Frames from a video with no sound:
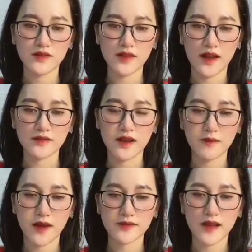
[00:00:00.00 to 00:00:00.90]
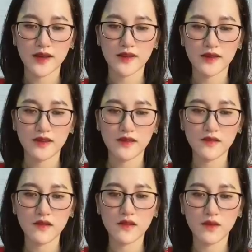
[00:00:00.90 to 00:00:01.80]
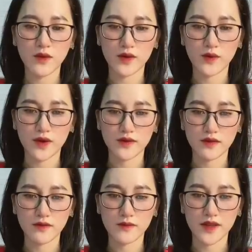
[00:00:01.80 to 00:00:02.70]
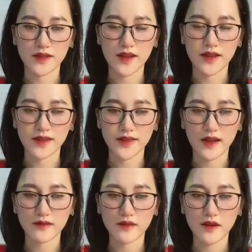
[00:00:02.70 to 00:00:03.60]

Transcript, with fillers: Tháng thứ hai mang thai Khương đương Nguyệt quả thực bị thai ngén nặng